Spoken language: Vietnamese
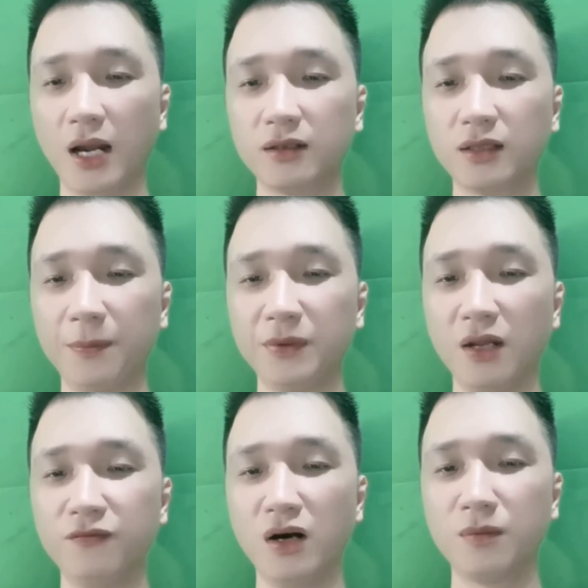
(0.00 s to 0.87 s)
Thạc Tháp
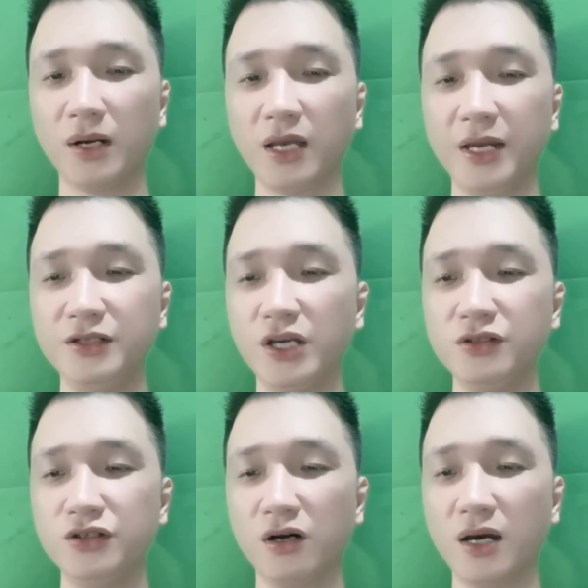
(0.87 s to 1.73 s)
Thiền Vương mắt thấy
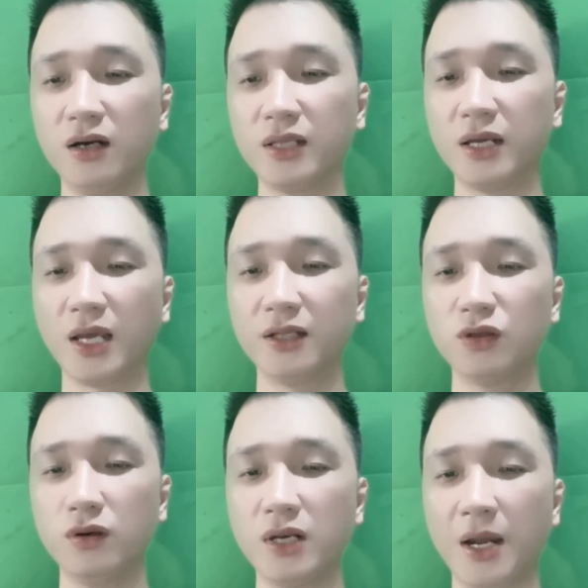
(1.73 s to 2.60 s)
chiến trường đã ở tình thế
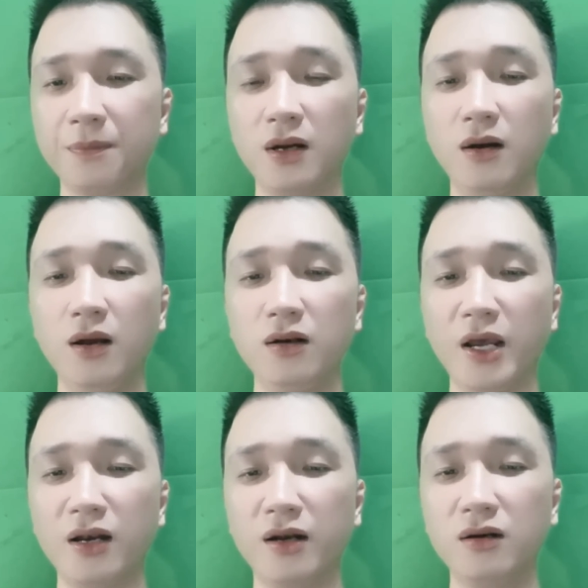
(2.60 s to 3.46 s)
tốt đẹp,
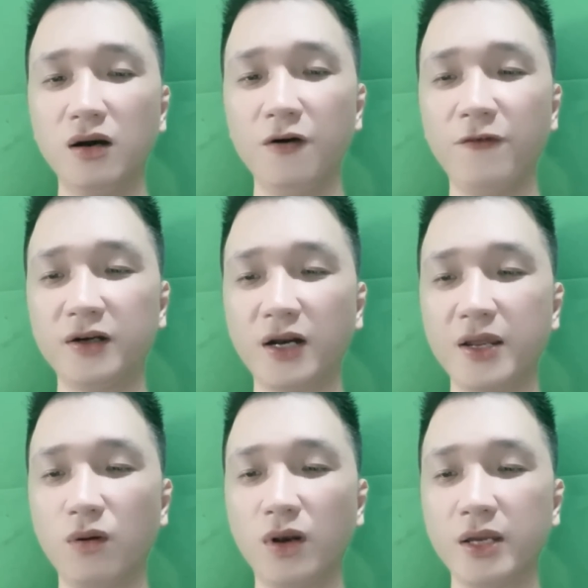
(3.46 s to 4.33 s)
liền lần nữa phát ra
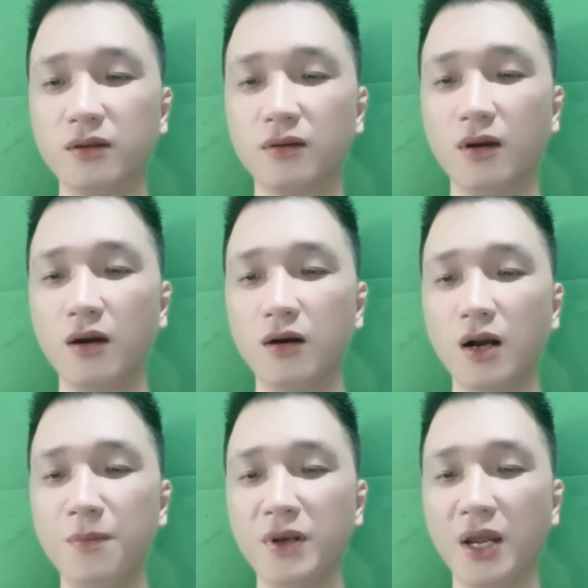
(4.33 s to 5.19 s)
hiệu lệnh,
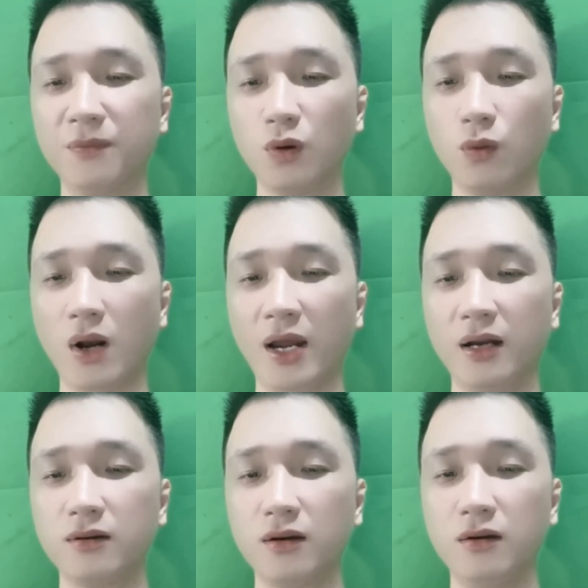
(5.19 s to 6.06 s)
khâm điểm thủ
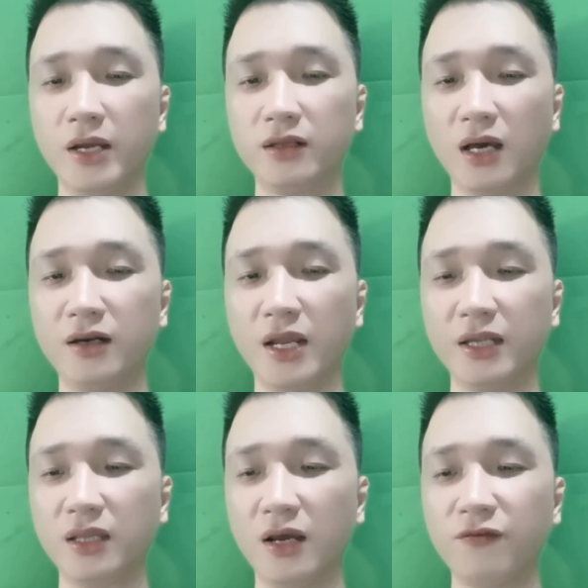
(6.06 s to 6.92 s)
hạ cự linh thần
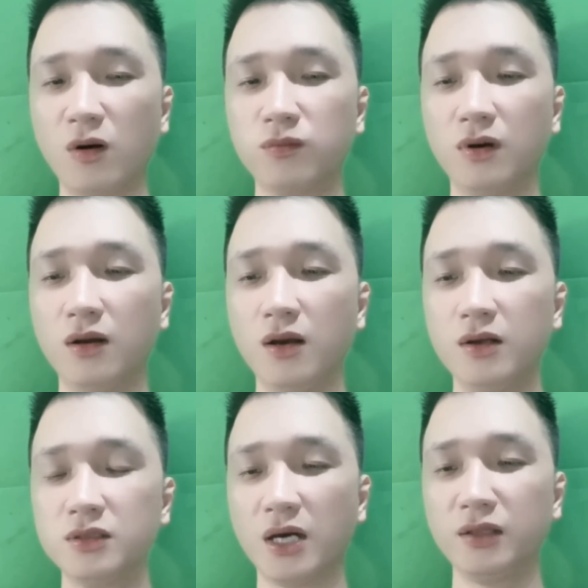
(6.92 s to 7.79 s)
đi tiên phong,
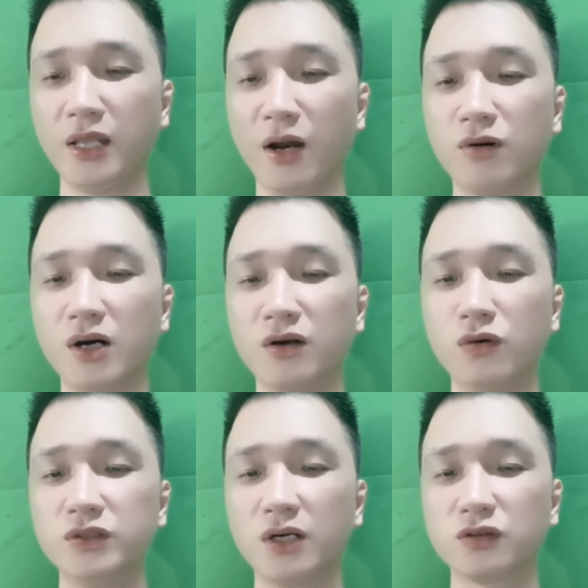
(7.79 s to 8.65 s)
dẫn theo ngư
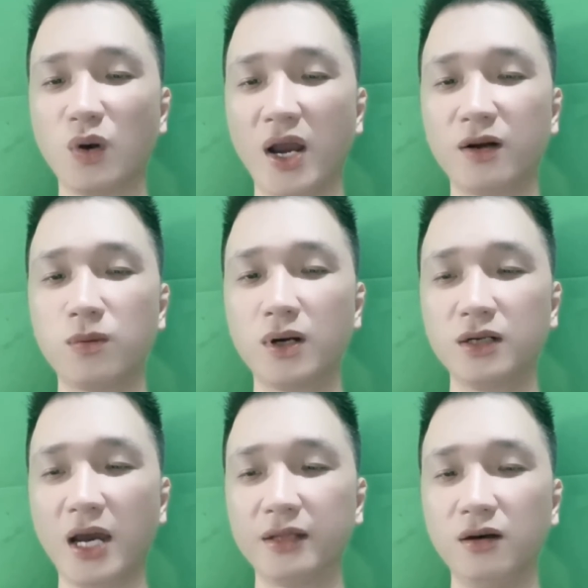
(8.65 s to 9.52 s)
đỗ dược xòa cùng
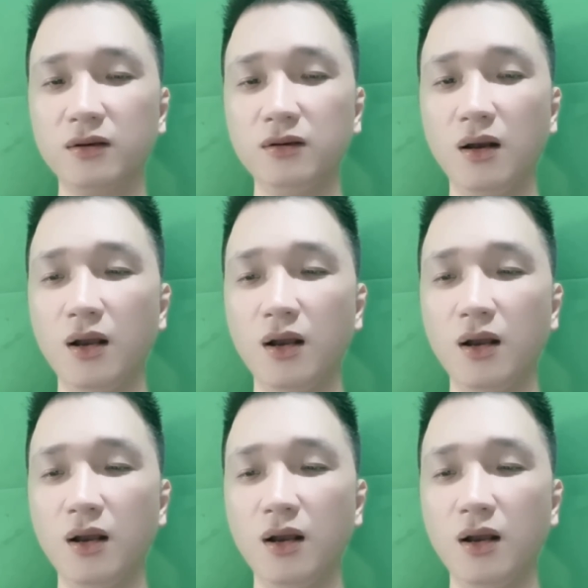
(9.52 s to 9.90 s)
các đại tướng,